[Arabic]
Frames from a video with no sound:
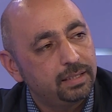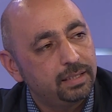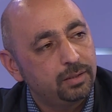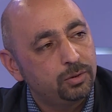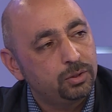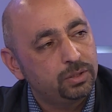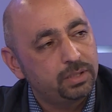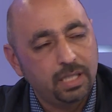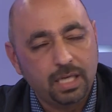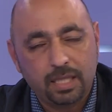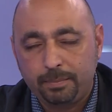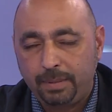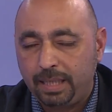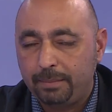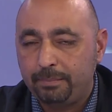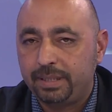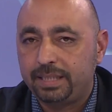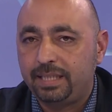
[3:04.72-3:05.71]
الأستاذ
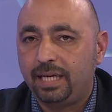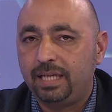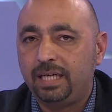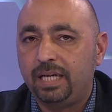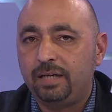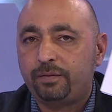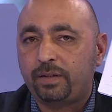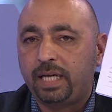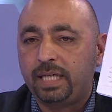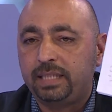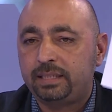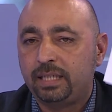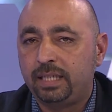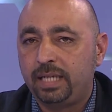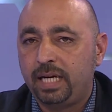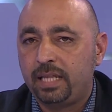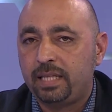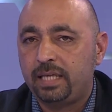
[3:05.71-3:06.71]
محمد العلاف رئيسا
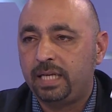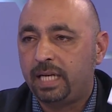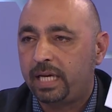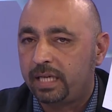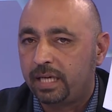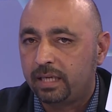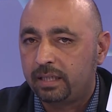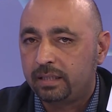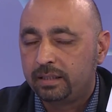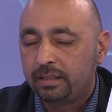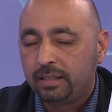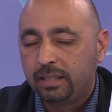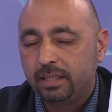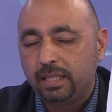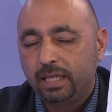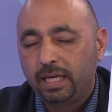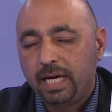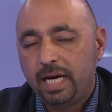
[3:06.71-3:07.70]
لهذه الهيئة
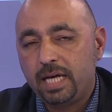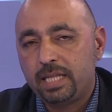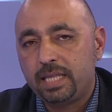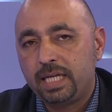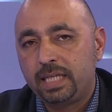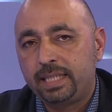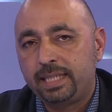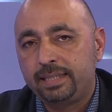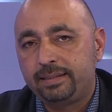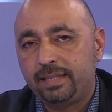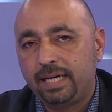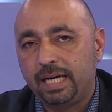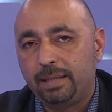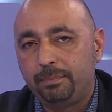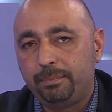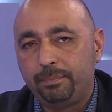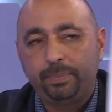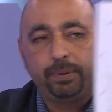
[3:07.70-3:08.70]
هذا الكتاب